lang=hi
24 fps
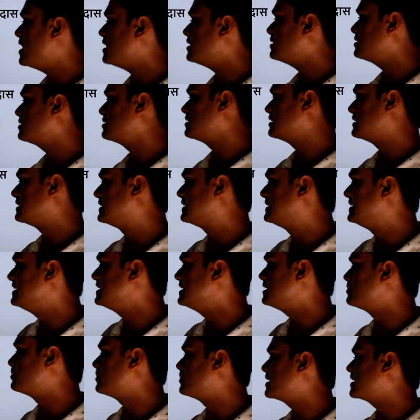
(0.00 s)
बक
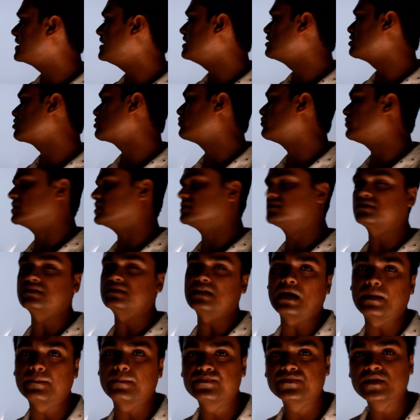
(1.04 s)
गिर मरीन और
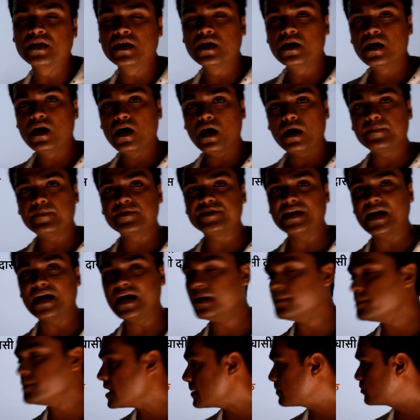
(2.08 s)
वंशदा अब
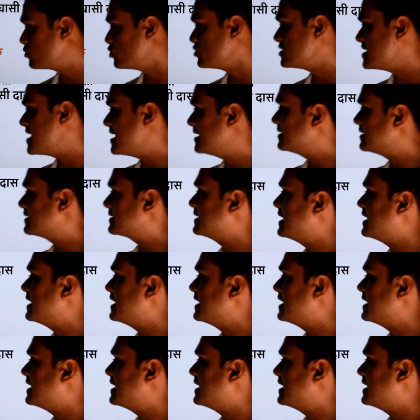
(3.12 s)
यहाँ पे आपको ध्यान